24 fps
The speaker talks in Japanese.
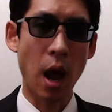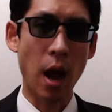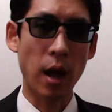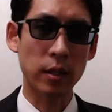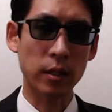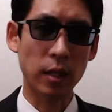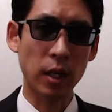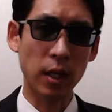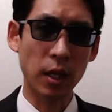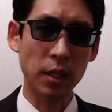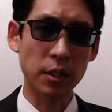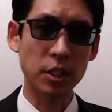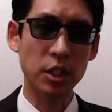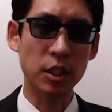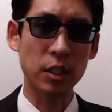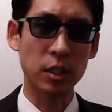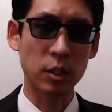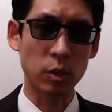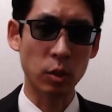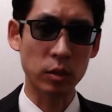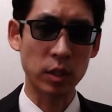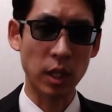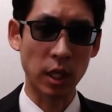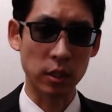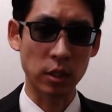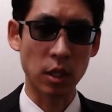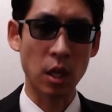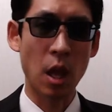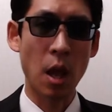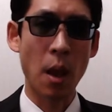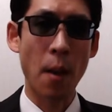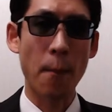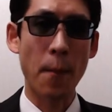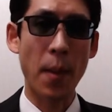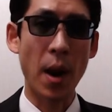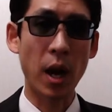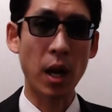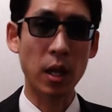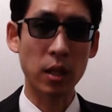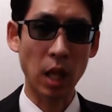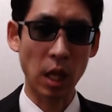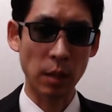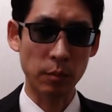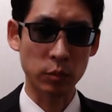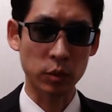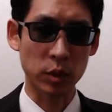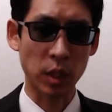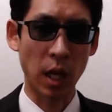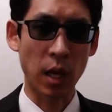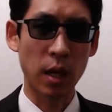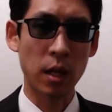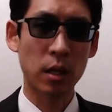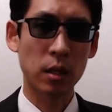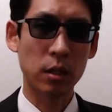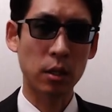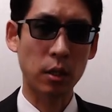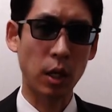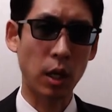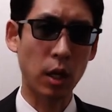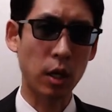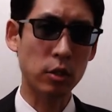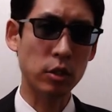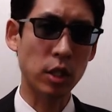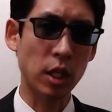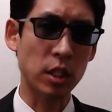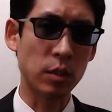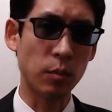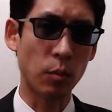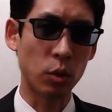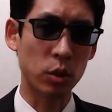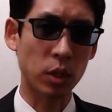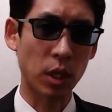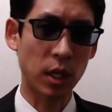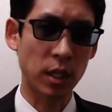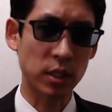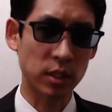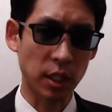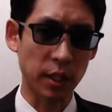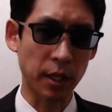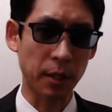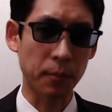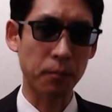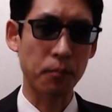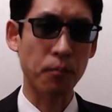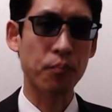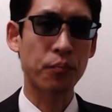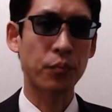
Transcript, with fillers: 新しい理論であるパラダイムが科学界にもたらされ、